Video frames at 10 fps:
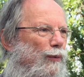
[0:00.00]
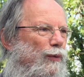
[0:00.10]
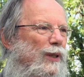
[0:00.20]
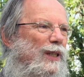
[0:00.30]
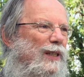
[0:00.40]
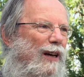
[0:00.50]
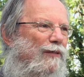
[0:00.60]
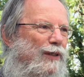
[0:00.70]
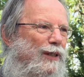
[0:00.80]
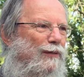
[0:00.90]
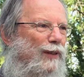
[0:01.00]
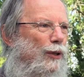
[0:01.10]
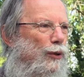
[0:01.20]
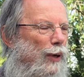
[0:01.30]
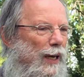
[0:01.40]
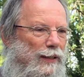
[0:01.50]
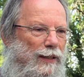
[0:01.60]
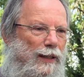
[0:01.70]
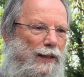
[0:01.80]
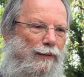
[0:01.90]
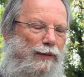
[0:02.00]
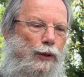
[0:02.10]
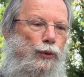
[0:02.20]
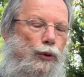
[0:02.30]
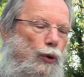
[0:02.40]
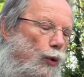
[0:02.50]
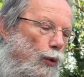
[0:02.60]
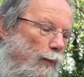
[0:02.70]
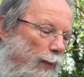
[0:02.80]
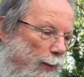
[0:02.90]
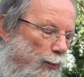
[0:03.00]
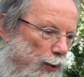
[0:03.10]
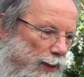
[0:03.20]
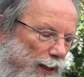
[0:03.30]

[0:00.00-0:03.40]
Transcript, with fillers: fini sa vie, vécu assez, vécu trop pour